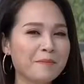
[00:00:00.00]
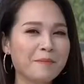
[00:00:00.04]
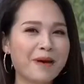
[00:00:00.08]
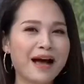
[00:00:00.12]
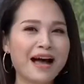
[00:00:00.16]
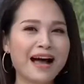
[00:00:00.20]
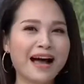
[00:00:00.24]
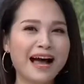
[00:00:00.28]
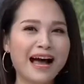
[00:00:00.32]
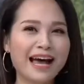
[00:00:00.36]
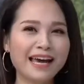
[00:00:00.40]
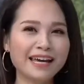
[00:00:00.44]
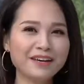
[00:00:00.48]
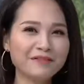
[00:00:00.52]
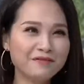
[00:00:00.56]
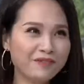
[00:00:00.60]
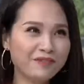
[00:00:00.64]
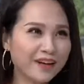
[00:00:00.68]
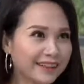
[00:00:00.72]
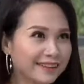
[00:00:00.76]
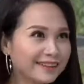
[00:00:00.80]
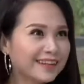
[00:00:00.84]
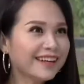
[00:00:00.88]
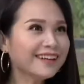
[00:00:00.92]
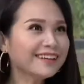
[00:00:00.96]
mà hãy
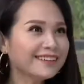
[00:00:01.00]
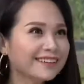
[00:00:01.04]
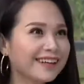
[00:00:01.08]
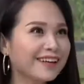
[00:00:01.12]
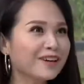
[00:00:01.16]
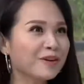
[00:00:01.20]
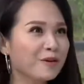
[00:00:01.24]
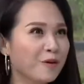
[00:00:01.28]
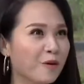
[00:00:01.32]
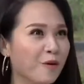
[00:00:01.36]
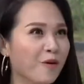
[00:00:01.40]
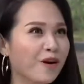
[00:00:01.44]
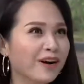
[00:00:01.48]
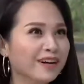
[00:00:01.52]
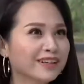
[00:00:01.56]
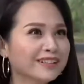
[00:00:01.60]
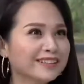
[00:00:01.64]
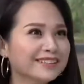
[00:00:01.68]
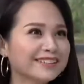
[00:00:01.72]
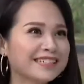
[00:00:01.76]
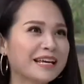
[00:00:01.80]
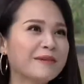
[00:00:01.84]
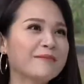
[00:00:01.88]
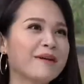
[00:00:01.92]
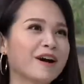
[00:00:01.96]
phân tích tình huống
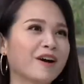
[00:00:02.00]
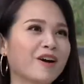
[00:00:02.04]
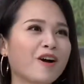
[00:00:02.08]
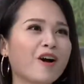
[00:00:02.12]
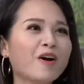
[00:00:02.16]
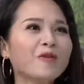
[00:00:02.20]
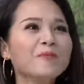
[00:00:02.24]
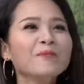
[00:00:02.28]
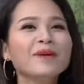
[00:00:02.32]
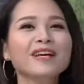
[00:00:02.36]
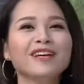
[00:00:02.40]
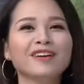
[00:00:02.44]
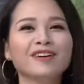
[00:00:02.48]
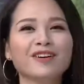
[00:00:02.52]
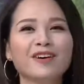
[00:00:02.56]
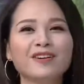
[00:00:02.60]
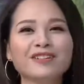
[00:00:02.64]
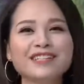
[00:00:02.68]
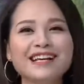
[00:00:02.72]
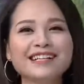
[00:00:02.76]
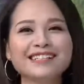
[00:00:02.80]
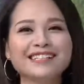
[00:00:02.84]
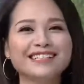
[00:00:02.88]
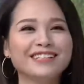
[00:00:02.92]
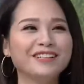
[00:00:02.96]
xem là con mình
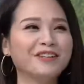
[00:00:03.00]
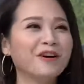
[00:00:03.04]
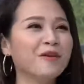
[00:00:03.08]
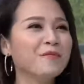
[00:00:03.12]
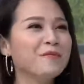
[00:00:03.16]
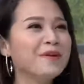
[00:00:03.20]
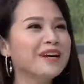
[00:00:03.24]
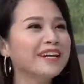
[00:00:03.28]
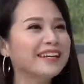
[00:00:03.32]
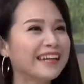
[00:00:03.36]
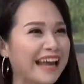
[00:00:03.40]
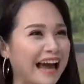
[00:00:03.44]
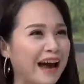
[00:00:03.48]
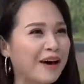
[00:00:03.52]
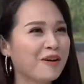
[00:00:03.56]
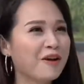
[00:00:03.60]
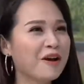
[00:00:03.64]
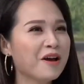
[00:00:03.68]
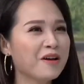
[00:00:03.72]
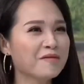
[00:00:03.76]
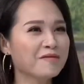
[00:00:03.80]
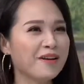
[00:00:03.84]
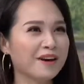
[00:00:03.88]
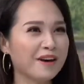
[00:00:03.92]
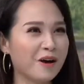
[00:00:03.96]
có giải trí thông minh nào
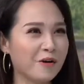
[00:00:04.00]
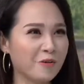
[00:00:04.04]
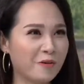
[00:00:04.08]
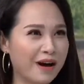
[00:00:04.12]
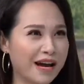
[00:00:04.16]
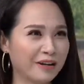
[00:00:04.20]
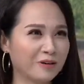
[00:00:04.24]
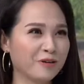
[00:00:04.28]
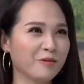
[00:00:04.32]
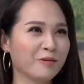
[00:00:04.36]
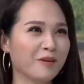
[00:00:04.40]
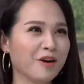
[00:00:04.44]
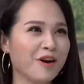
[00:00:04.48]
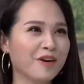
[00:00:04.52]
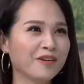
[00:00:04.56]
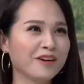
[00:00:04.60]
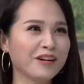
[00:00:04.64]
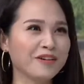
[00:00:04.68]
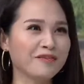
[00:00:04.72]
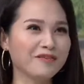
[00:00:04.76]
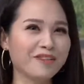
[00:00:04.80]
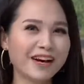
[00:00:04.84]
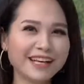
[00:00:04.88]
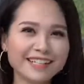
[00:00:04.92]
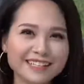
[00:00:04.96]
và đồng hành cùng
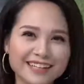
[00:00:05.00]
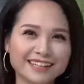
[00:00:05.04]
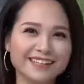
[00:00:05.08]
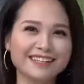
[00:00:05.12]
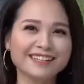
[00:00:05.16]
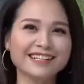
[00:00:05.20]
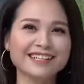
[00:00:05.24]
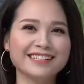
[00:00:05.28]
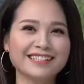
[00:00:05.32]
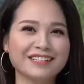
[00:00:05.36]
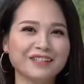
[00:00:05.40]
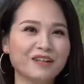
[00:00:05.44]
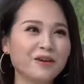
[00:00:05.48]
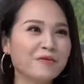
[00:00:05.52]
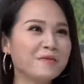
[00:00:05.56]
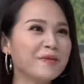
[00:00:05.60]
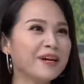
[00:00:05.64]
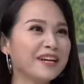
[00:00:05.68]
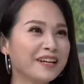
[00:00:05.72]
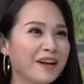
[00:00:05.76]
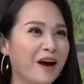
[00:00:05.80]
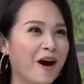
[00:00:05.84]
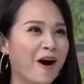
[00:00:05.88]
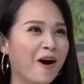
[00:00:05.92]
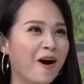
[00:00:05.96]
con để phát triển những giải trí
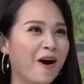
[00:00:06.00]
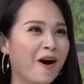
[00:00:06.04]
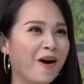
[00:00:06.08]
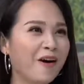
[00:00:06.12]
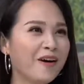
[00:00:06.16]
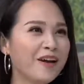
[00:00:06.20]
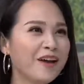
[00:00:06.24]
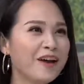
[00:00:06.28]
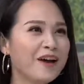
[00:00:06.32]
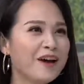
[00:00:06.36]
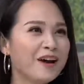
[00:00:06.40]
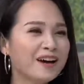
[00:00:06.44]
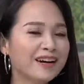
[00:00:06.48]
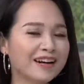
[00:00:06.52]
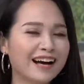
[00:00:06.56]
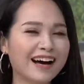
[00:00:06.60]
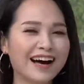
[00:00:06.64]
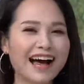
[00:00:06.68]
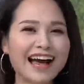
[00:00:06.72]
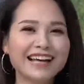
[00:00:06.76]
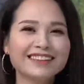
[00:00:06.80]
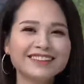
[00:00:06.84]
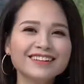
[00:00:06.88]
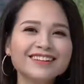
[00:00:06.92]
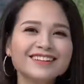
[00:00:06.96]
thông minh đó. À,
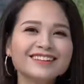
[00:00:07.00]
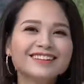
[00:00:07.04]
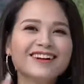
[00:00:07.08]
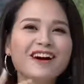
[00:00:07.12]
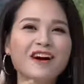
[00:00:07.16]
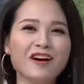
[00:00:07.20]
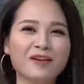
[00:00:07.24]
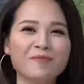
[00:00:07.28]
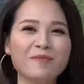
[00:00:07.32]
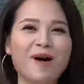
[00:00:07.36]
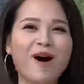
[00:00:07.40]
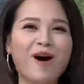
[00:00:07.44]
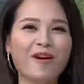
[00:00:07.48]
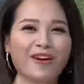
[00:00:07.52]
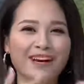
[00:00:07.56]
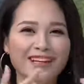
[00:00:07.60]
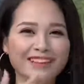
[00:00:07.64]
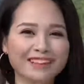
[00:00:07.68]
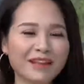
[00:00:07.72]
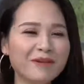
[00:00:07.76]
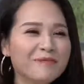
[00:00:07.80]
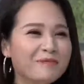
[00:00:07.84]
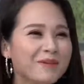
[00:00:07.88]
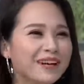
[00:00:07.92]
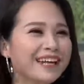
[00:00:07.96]
hãy tự cởi bỏ cái
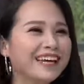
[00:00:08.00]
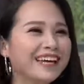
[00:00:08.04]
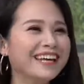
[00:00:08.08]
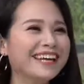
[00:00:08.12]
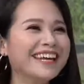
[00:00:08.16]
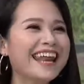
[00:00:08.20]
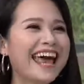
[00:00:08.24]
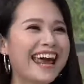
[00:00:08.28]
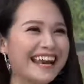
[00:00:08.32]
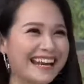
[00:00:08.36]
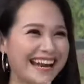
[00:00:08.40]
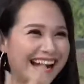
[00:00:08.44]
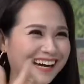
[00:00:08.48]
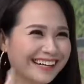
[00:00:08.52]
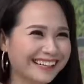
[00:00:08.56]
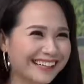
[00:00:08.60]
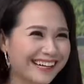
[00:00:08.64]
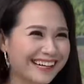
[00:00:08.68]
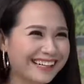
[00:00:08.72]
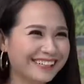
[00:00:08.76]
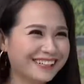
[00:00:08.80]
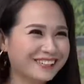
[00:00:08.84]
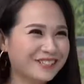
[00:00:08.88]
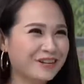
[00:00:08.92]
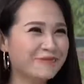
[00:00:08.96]
tâm lý đè nặng
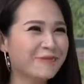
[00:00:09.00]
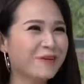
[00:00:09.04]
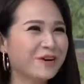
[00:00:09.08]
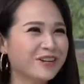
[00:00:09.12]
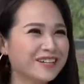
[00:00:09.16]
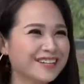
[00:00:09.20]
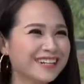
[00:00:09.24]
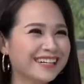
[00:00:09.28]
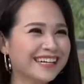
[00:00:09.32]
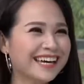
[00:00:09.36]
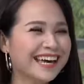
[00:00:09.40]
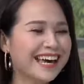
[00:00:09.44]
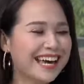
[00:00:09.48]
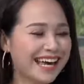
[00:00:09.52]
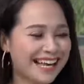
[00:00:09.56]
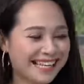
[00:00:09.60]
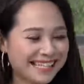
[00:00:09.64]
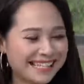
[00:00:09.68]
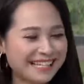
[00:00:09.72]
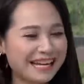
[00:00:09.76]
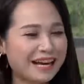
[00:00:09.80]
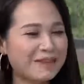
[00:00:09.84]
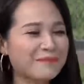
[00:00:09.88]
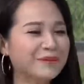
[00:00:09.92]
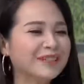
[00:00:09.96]
lên cho mỗi người. Ừ.
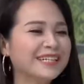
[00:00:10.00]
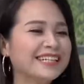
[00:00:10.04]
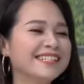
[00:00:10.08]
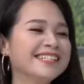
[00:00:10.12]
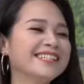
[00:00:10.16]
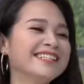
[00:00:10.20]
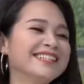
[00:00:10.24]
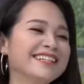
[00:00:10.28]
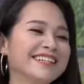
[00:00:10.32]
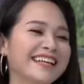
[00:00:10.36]
Xin cảm ơn tiến sĩ